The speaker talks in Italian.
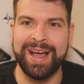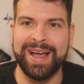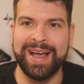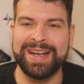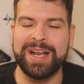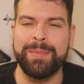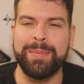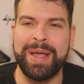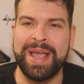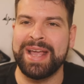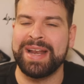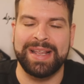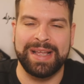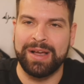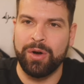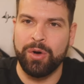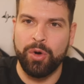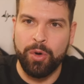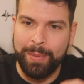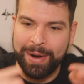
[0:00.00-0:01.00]
in
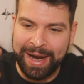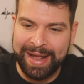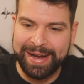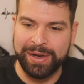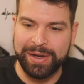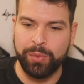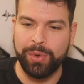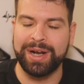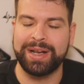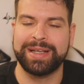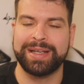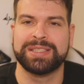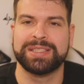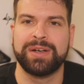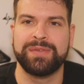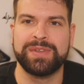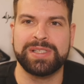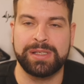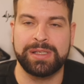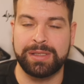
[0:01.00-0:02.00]
America o magari a qualche
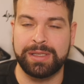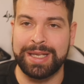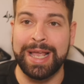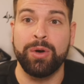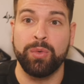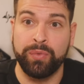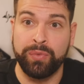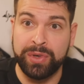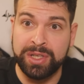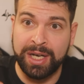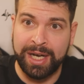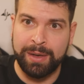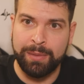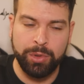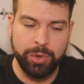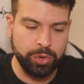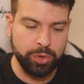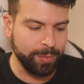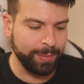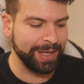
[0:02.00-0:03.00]
servizio italiano,
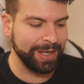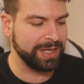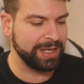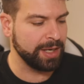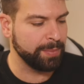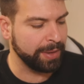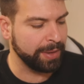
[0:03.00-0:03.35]
vedremo, domani ne